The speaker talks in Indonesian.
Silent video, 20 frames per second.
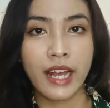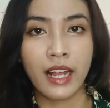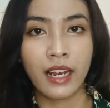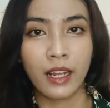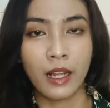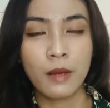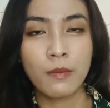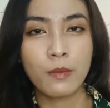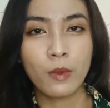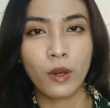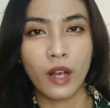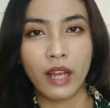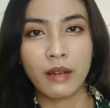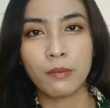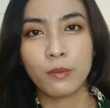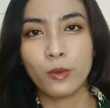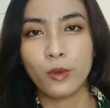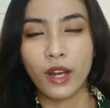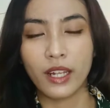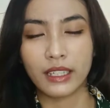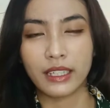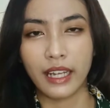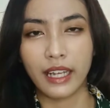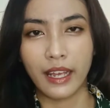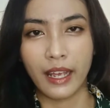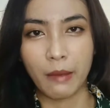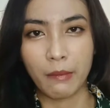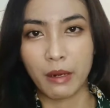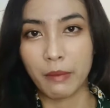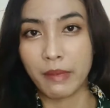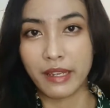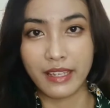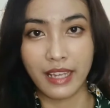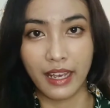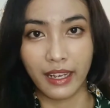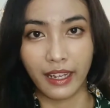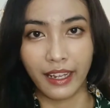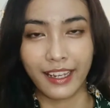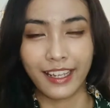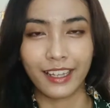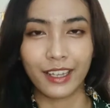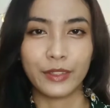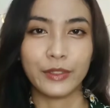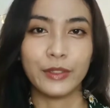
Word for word: dalam, bukan buat kayak berminyak kayak